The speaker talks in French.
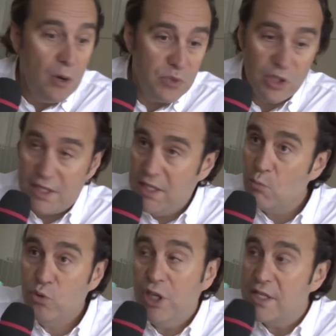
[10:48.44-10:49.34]
C'est-à-dire
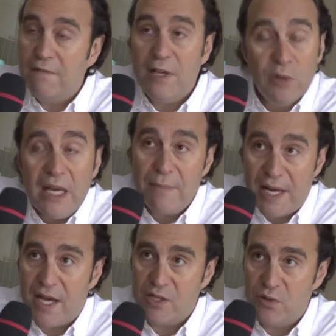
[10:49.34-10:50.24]
Bouygues et SFR ne gagnent pas
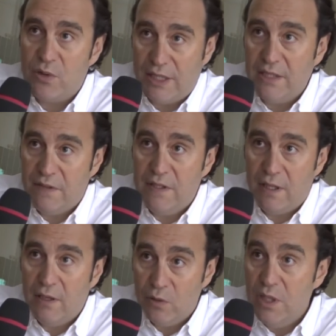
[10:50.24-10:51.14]
d'argent sur
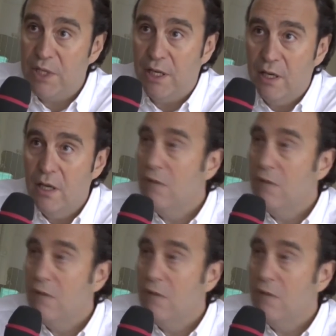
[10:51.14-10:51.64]
l'activité au débit.